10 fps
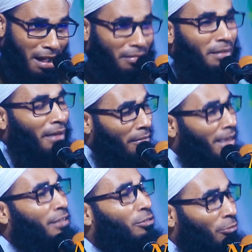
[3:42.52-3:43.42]
আমার
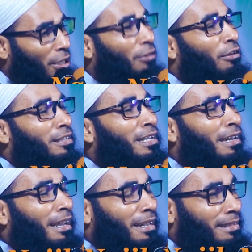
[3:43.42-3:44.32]
বাবাকে চুরি
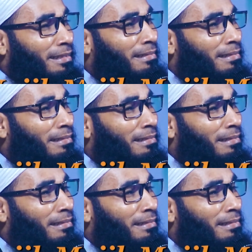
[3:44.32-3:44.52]
করেছিলেন